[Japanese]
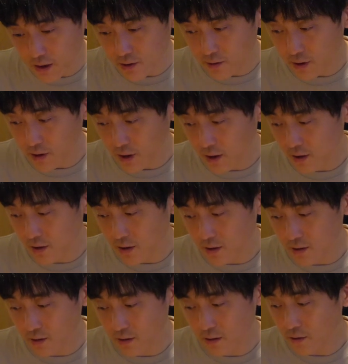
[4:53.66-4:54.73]
筆に対して
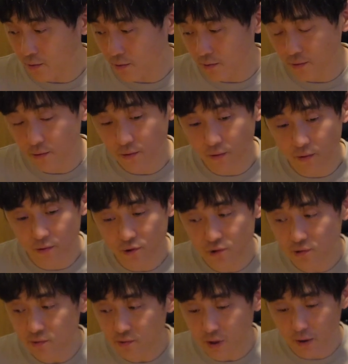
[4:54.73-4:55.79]
のこの
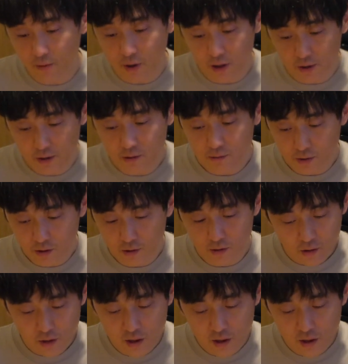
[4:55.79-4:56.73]
執念を感じるよね